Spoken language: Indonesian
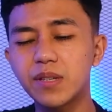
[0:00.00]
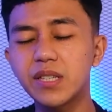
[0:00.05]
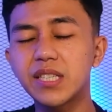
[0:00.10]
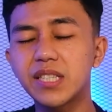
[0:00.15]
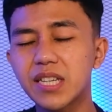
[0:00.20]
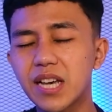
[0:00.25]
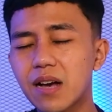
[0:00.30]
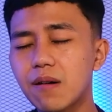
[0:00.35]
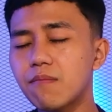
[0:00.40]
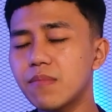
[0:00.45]

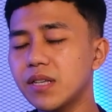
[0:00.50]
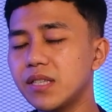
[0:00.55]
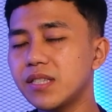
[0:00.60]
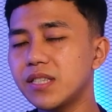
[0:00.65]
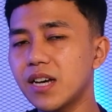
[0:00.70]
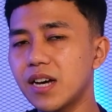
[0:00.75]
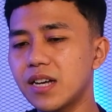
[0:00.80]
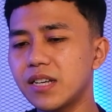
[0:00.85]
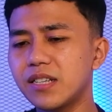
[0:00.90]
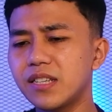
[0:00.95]
bisa
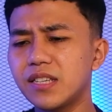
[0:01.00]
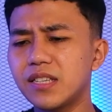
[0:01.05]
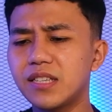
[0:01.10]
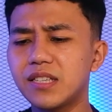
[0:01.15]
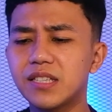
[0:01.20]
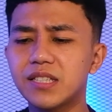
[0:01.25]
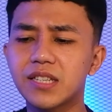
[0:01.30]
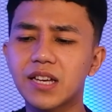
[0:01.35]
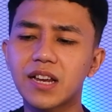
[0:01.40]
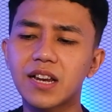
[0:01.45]

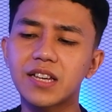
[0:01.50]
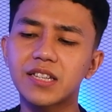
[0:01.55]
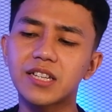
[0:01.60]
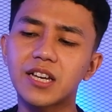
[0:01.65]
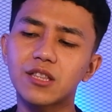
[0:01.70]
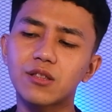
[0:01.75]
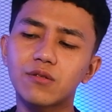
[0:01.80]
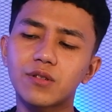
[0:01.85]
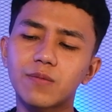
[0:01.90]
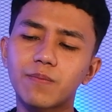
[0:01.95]
menjadi salah
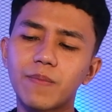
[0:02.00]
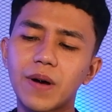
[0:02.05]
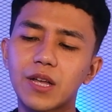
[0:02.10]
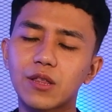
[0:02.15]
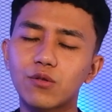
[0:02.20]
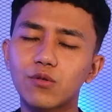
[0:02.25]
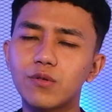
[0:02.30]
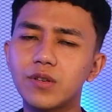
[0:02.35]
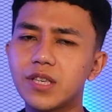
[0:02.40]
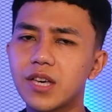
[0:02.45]
satu
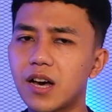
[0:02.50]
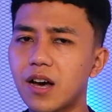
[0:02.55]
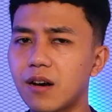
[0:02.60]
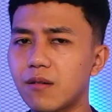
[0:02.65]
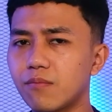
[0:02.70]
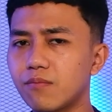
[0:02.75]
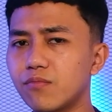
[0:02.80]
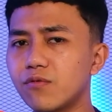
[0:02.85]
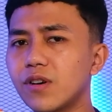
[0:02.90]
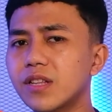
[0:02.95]
sepatu
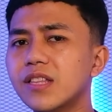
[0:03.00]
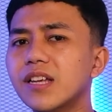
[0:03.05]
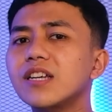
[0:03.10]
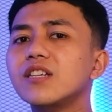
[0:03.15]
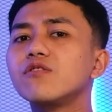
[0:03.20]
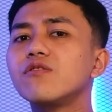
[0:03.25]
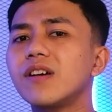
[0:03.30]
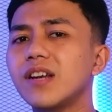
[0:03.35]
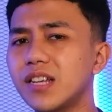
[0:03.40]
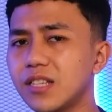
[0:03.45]
yang buat
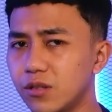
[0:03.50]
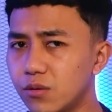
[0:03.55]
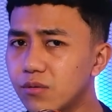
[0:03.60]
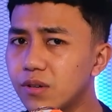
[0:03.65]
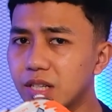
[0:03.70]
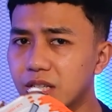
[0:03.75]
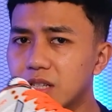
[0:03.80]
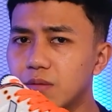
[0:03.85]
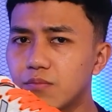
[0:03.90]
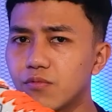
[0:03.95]
casualan
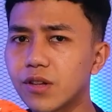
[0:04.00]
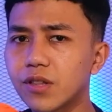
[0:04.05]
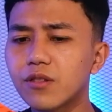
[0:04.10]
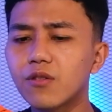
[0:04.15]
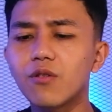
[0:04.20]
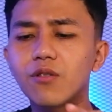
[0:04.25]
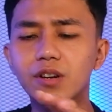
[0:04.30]
juga sih, buat